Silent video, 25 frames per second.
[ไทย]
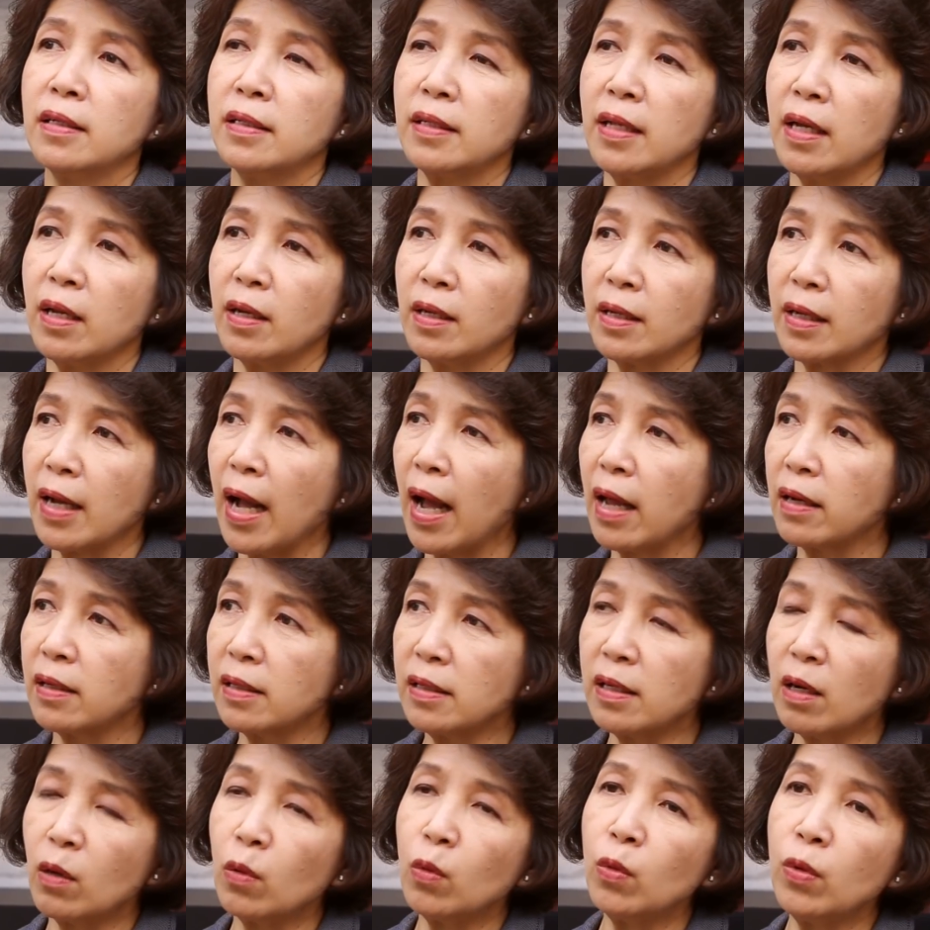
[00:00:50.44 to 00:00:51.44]
แต่การ
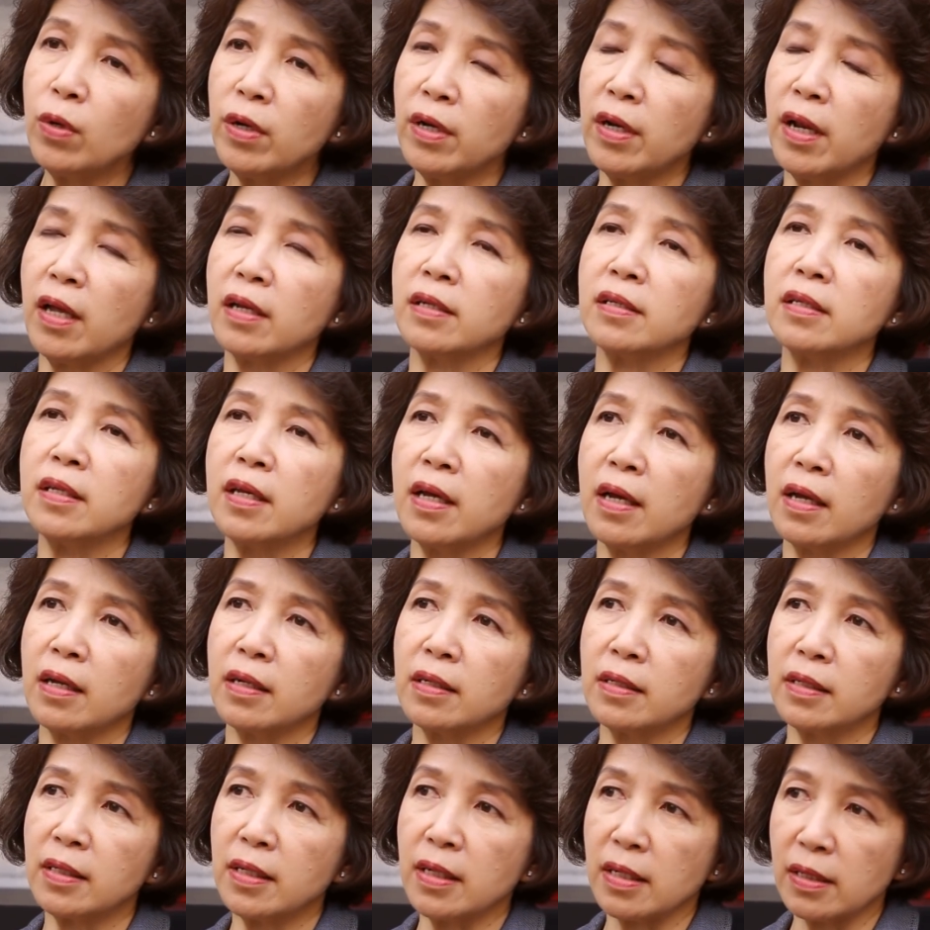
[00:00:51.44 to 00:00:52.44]
เลือกหุ้นนั้นเนี่ย
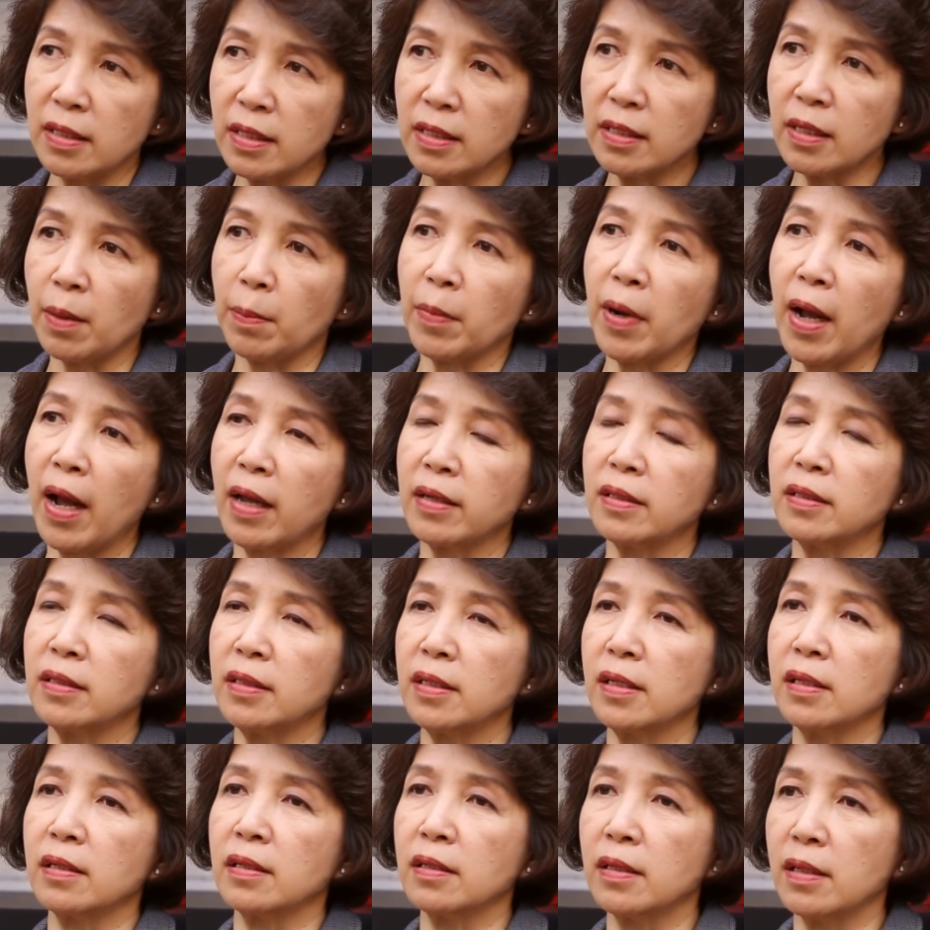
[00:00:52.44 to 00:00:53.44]
สิ่งที่สำคัญ
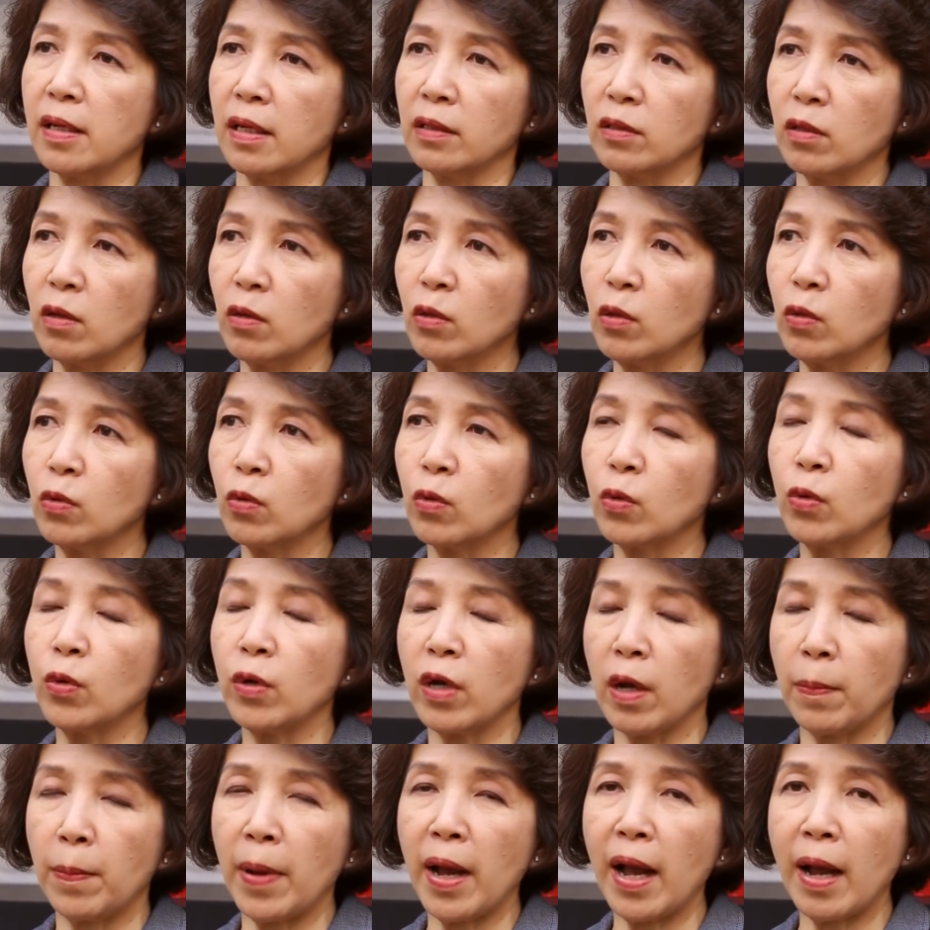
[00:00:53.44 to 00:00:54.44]
จริงเนี่ยต้องดูคุ
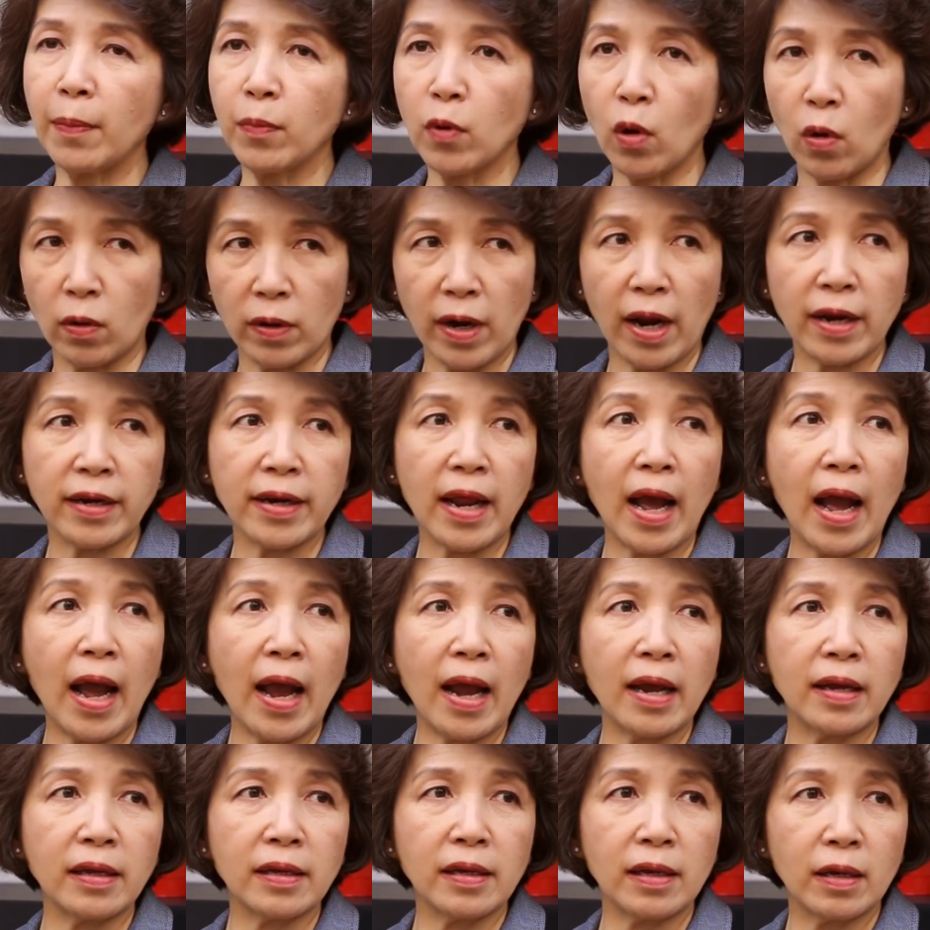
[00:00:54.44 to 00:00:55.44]
ณภาพของรายได้
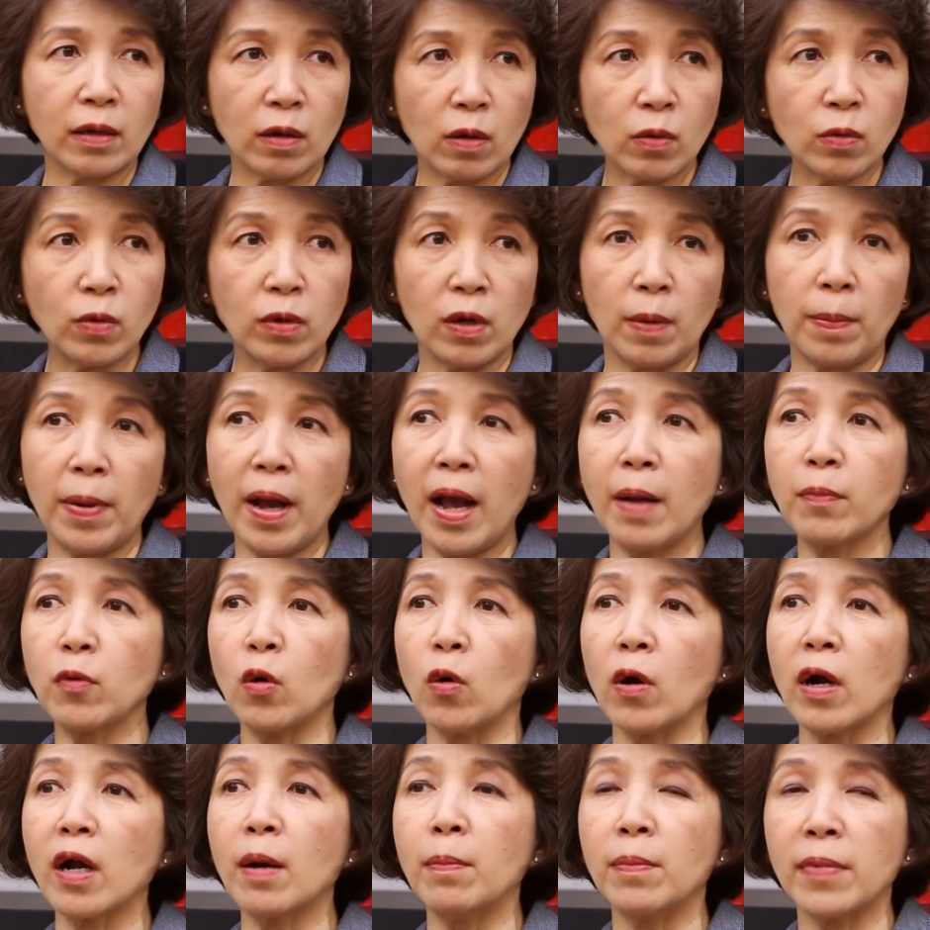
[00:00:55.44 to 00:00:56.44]
แล้วก็คุณภาพข
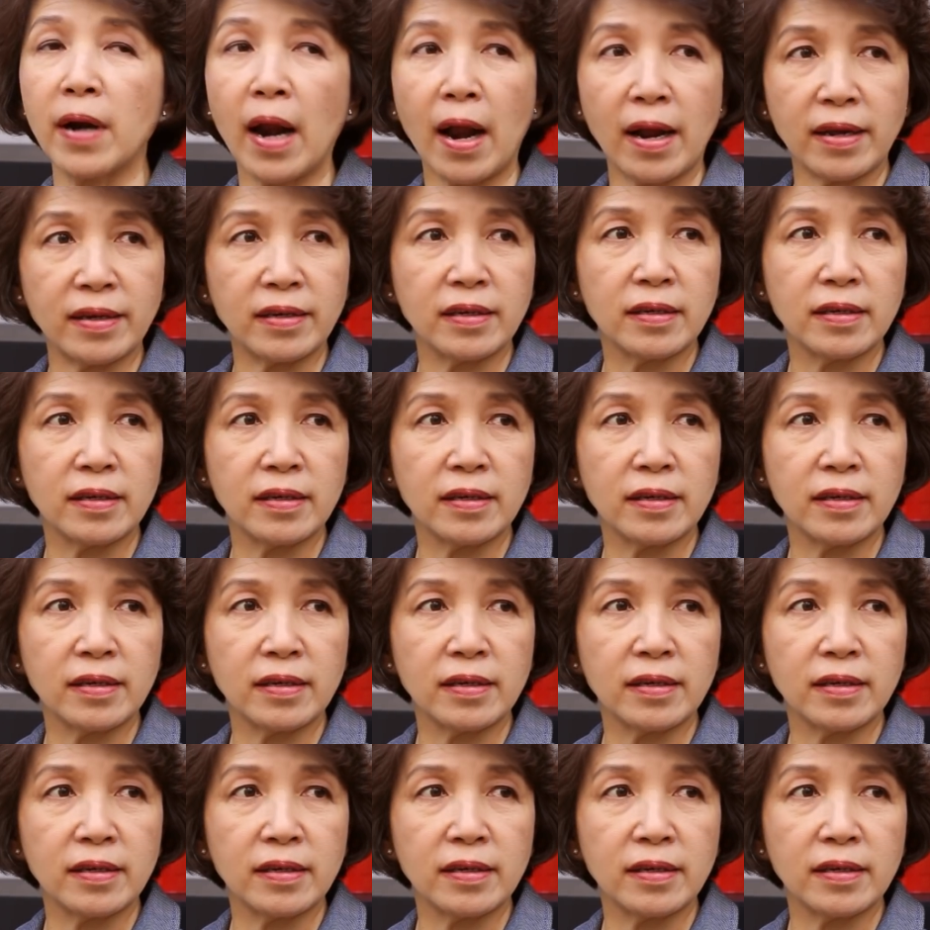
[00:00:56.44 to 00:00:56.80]
องกำไร